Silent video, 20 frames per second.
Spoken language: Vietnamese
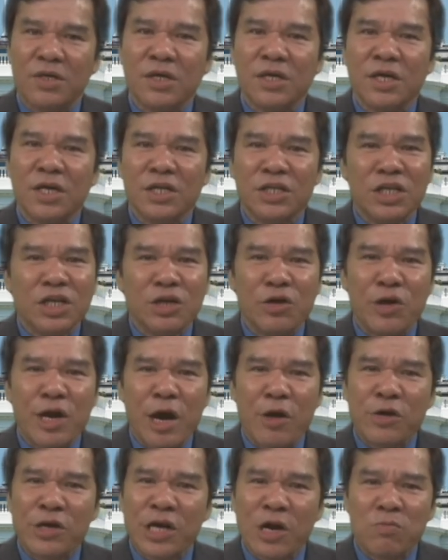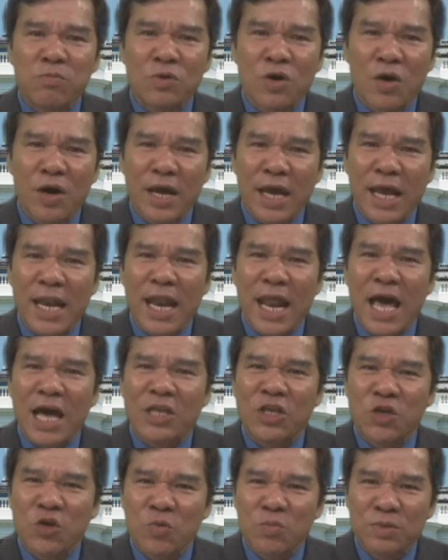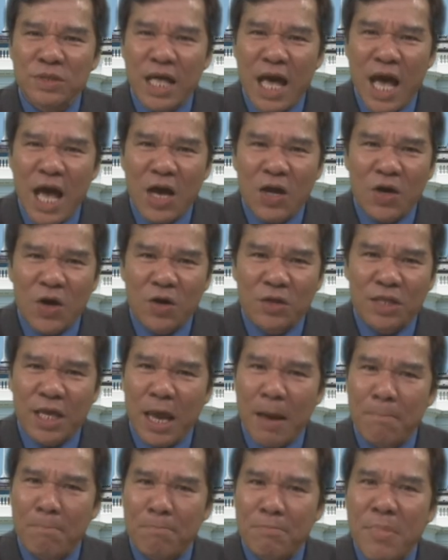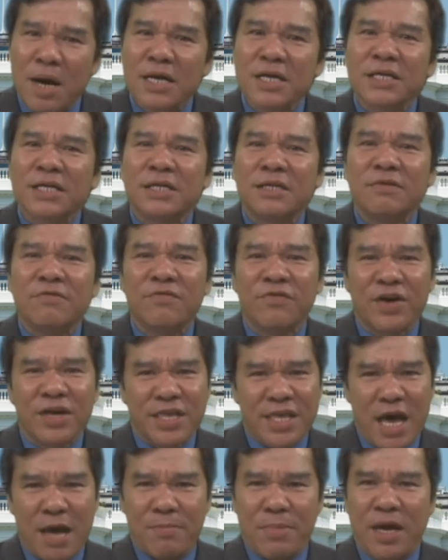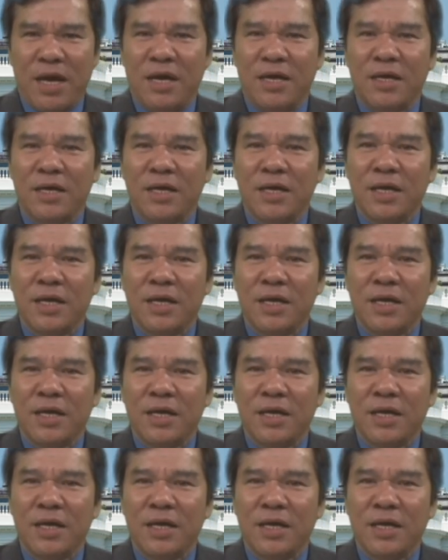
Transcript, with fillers: Nhưng điều ấy không có nghĩa là chúng ta có thể bất kính với cha mẹ.